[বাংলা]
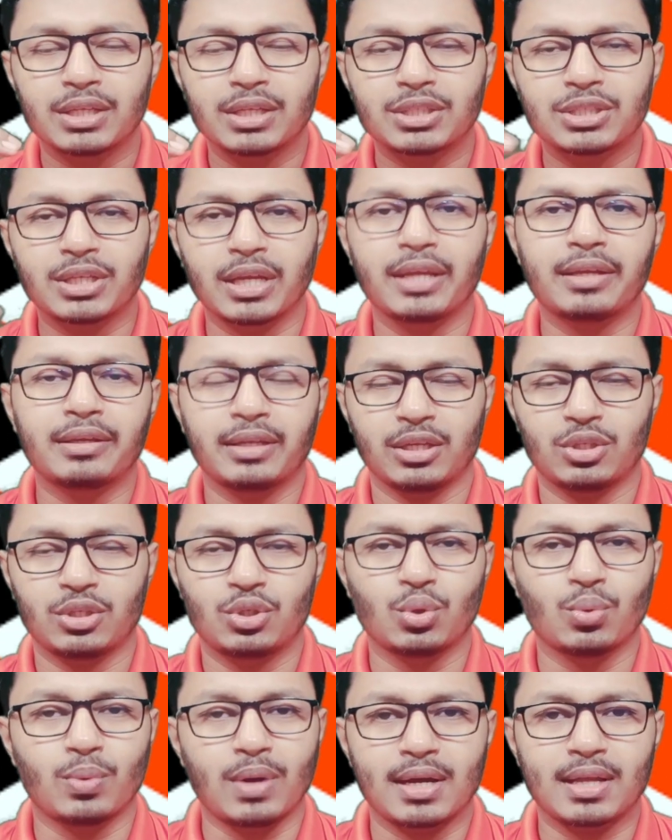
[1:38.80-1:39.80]
সেই
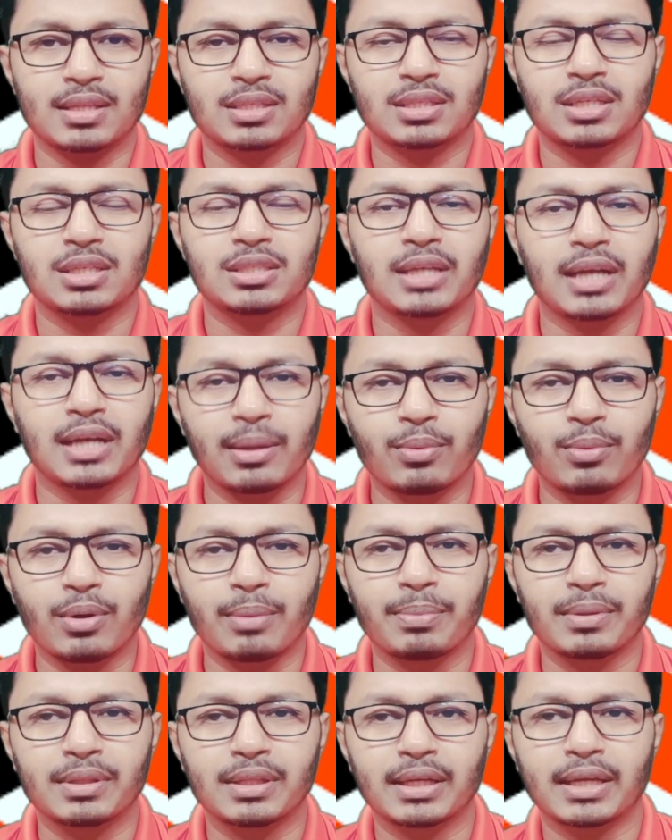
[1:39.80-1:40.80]
কিছু ওয়ার্ড আজকে শেখাবো
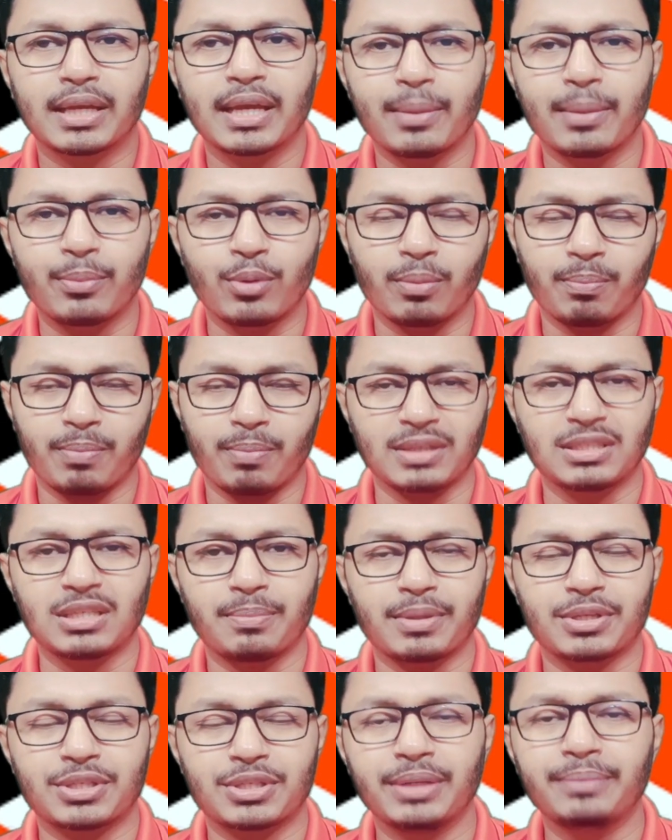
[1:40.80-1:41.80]
আপনাদেরকে এবং
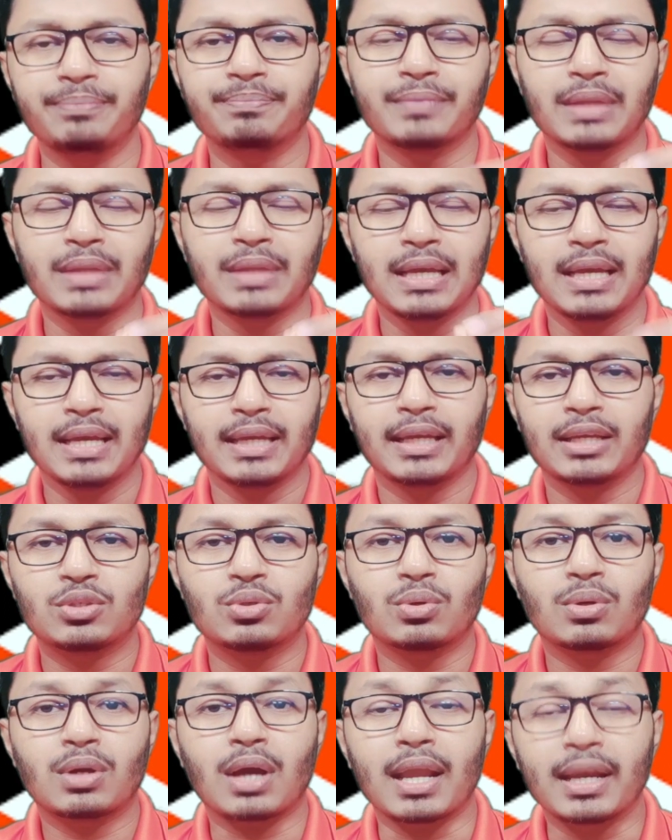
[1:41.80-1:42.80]
পাশাপাশি
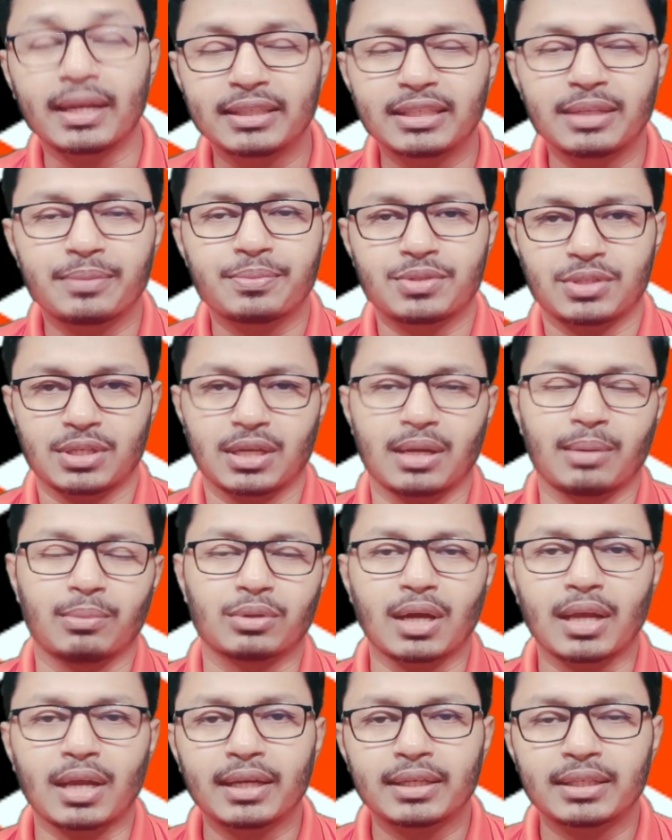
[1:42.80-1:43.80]
কিছু কানেক্টিভস শেখাবো
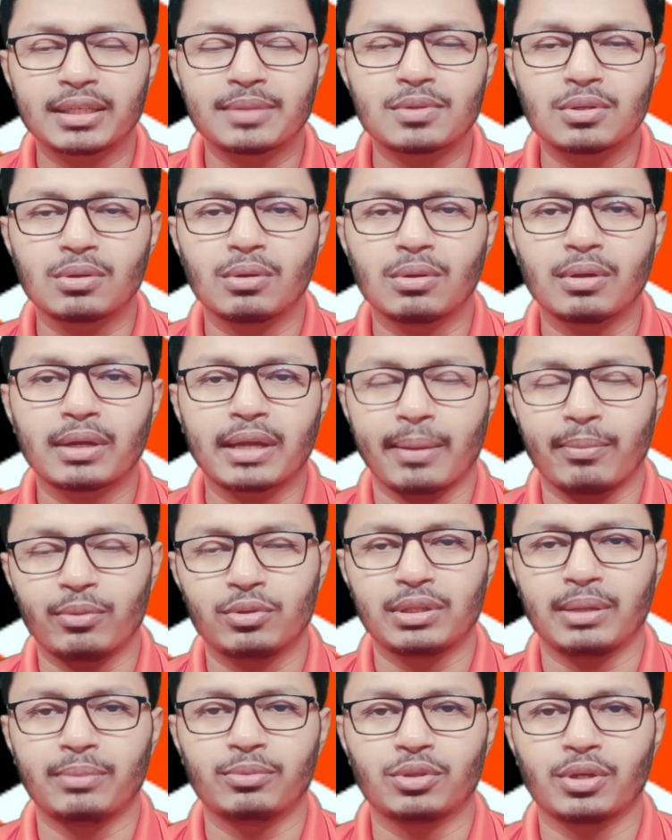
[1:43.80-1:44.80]
কানেক্টিভসগুলো কেমন
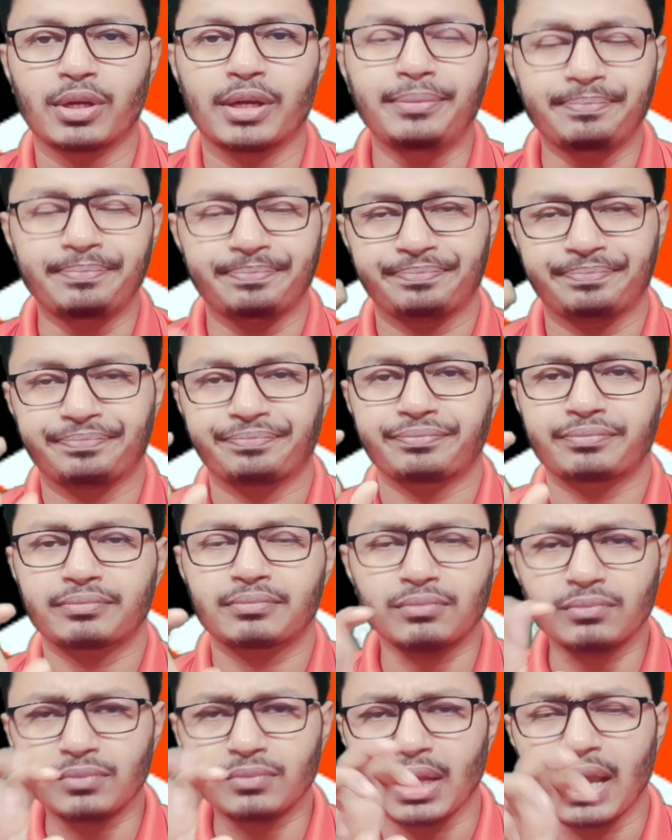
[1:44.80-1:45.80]
যেমন ধরেন
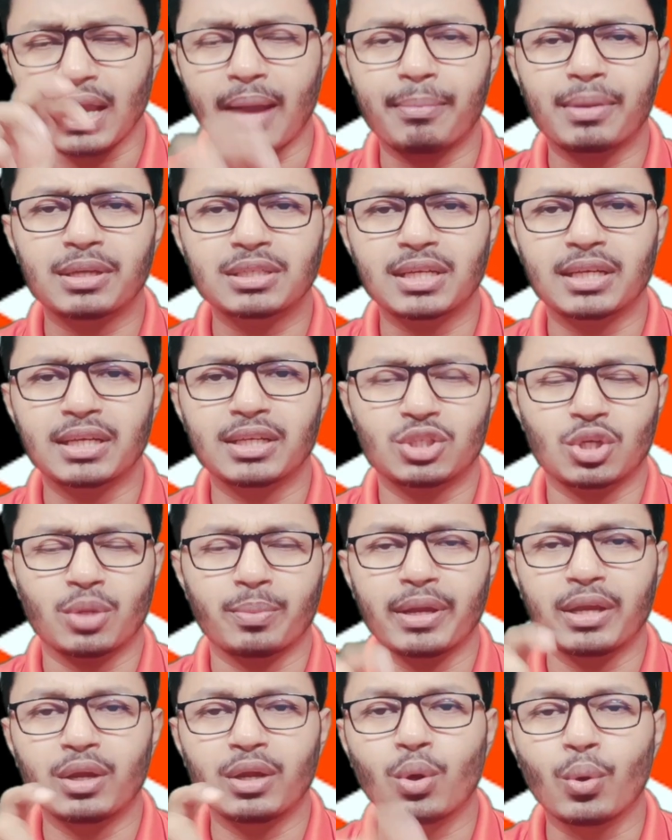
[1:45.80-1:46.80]
আমরা জানি
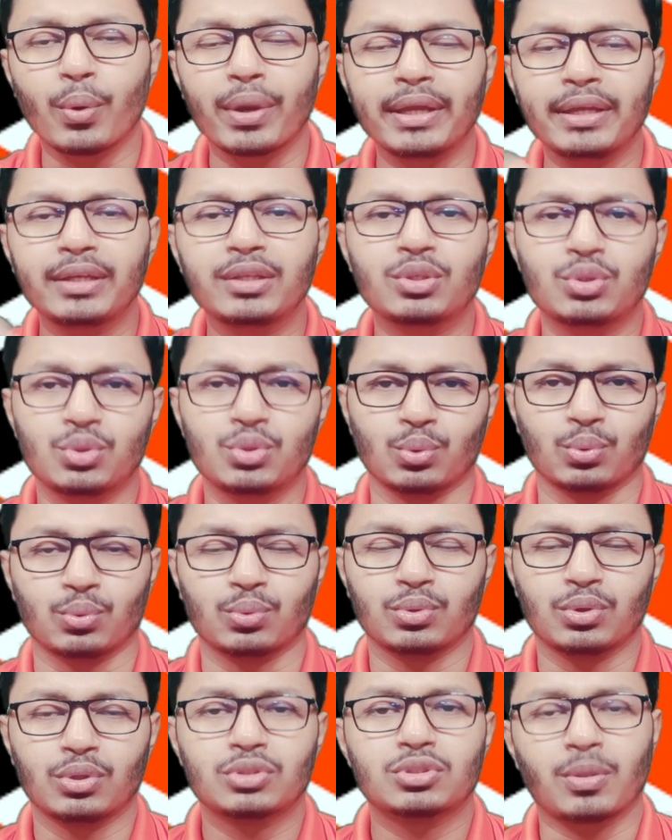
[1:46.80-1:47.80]
সবাই গোয়িং টু
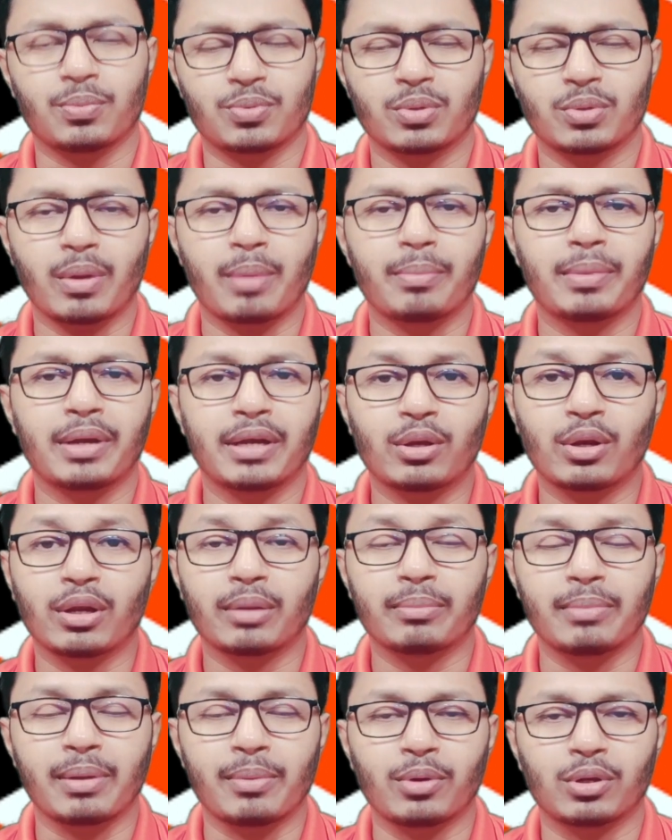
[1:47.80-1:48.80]
সবসময় আমরা এটা
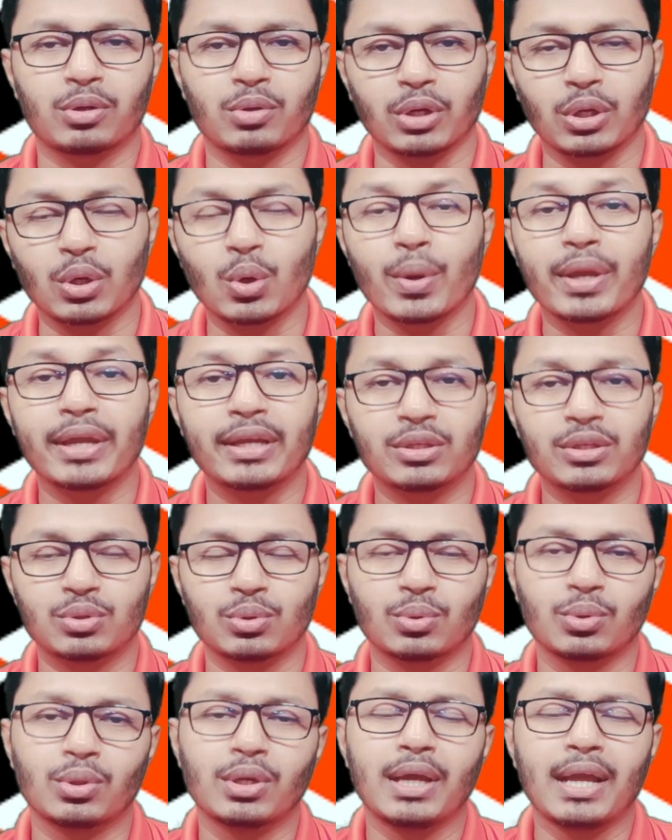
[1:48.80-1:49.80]
অনেক ব্যবহার করি গোয়িং
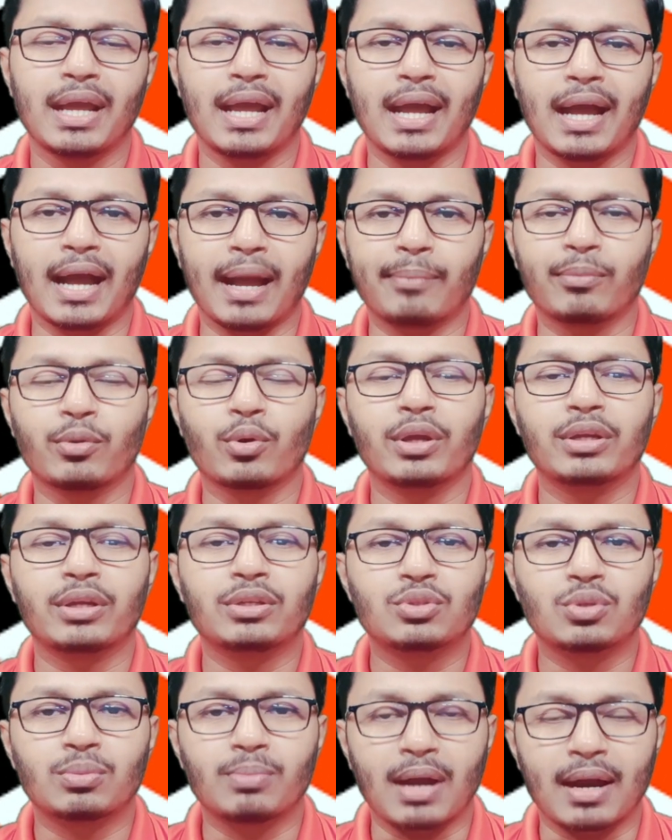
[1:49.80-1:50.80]
টু আই এম গোয়িং
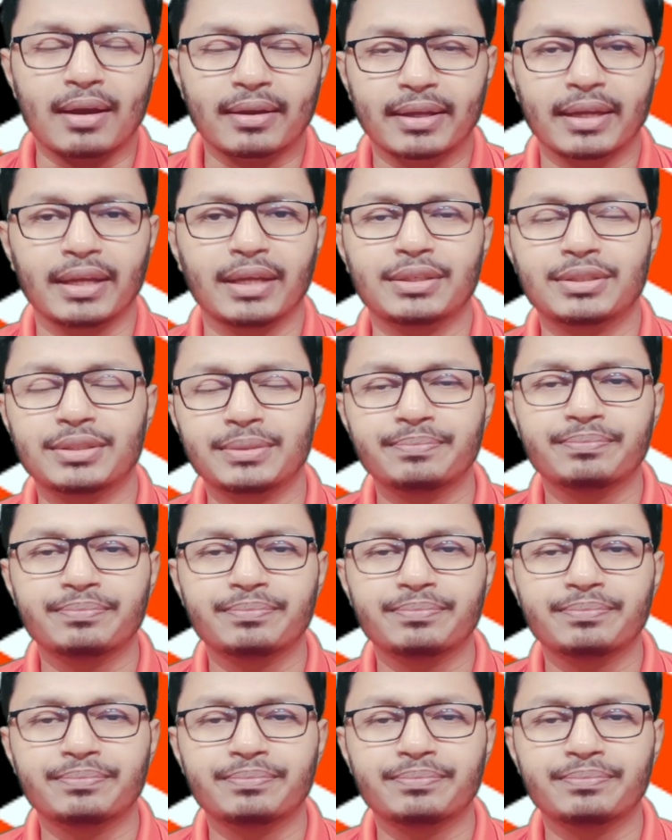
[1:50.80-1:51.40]
টু মার্কেট